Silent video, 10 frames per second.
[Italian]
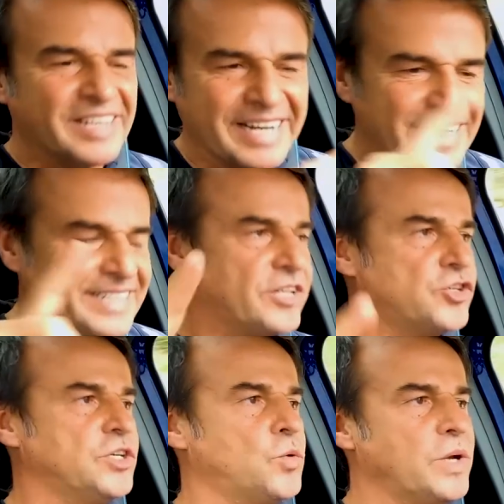
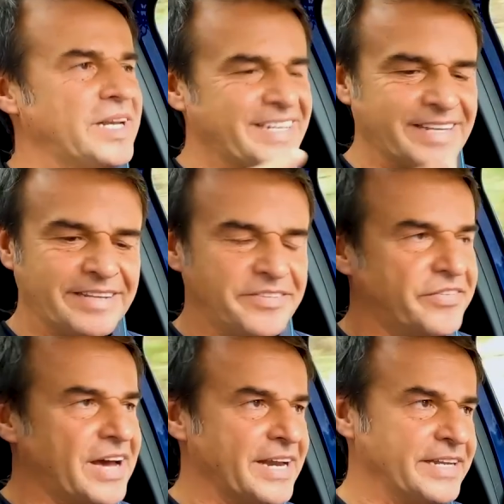35 litri di
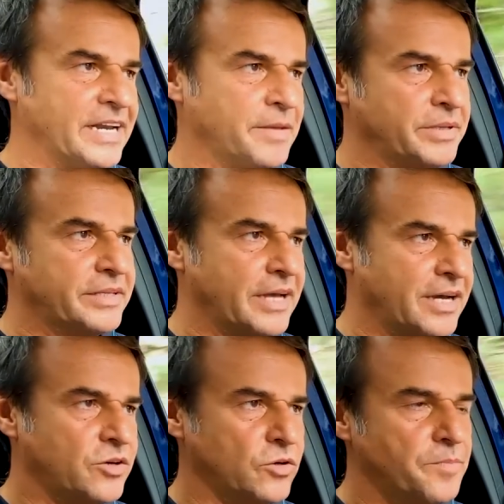vani
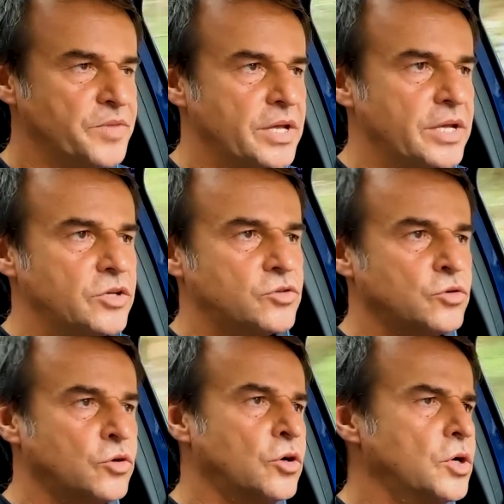nell'abitacolo,
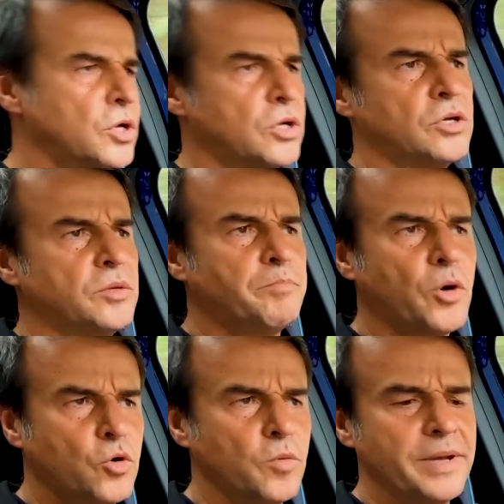sono eh,
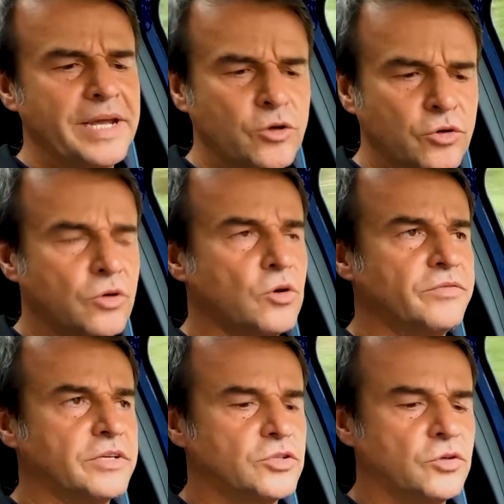poco meno con la
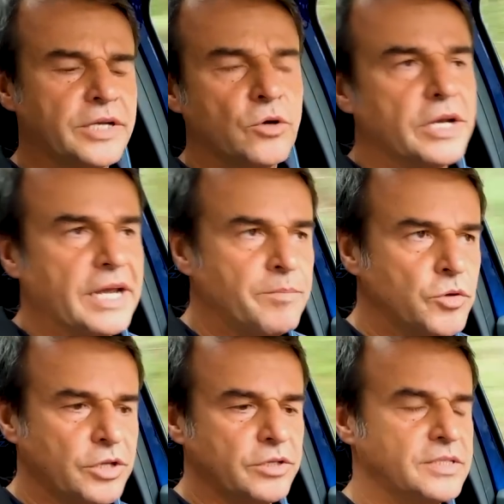versione col
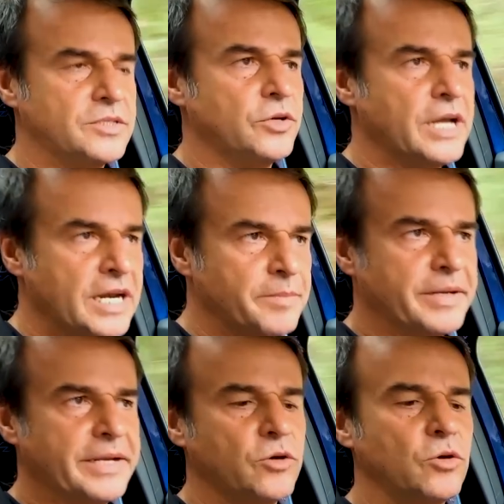cambio tradizionale,
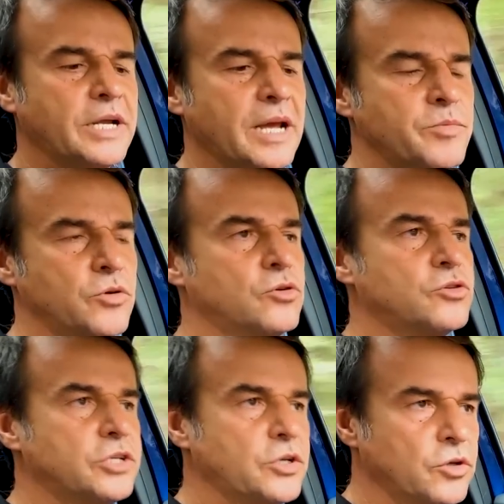perché col cambio
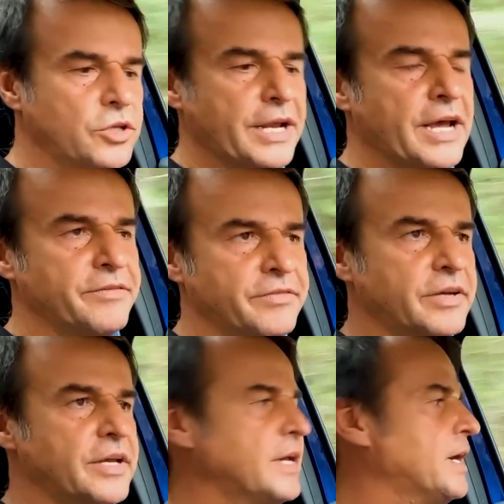così, col
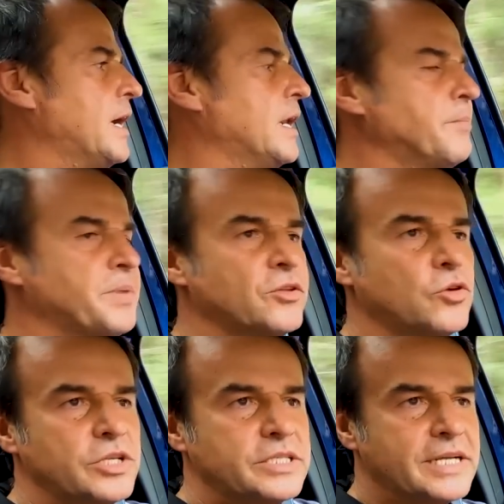drive al
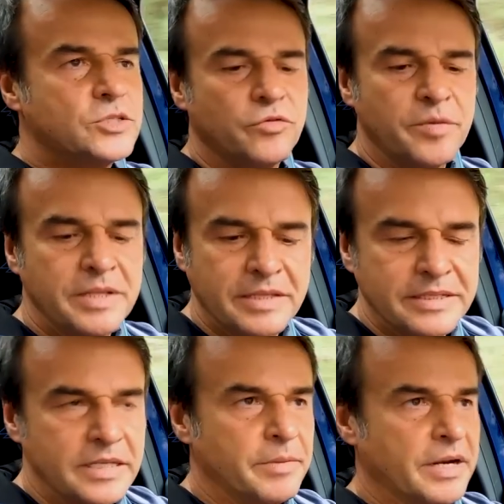piantone di sterzo ovviamente
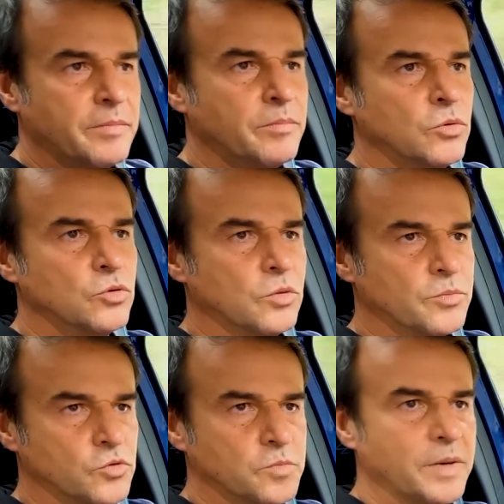si libera molto
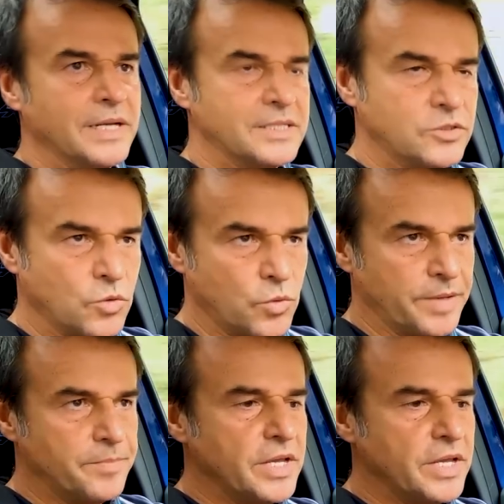più spazio qui.